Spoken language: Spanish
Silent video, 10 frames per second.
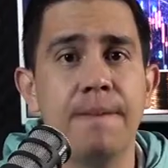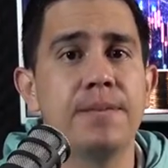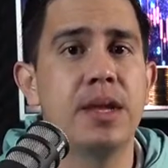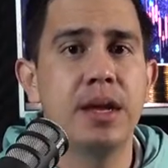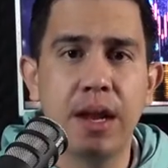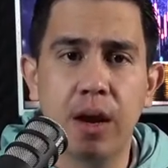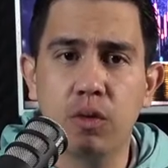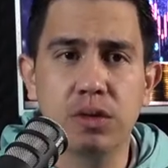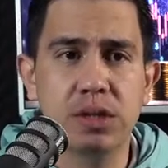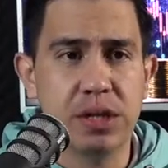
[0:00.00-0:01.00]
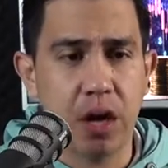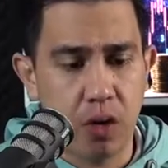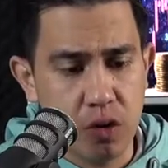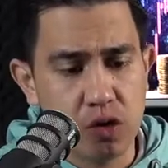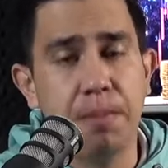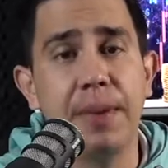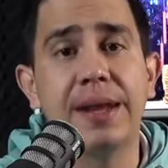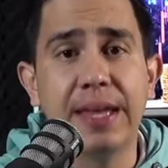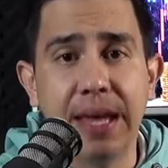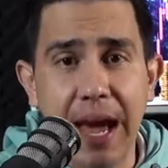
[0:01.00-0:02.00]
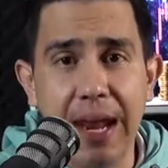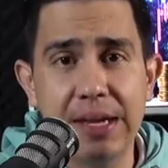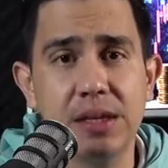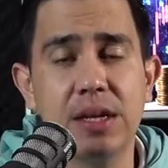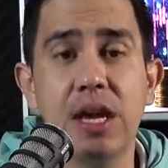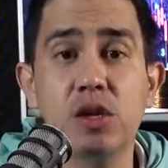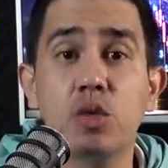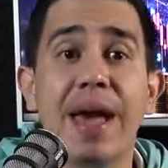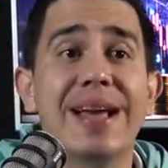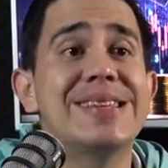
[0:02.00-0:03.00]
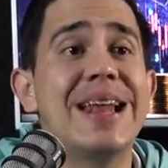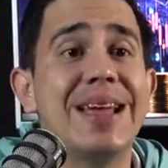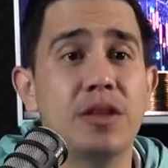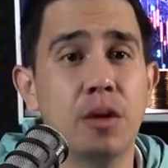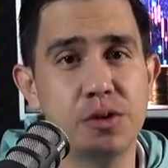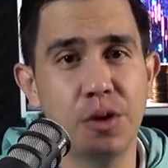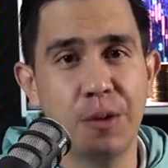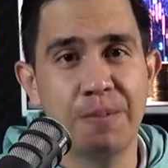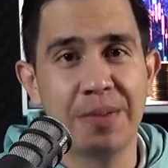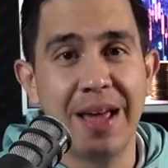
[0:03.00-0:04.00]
tienen algunos desarrollos verticales y es una excelente opción.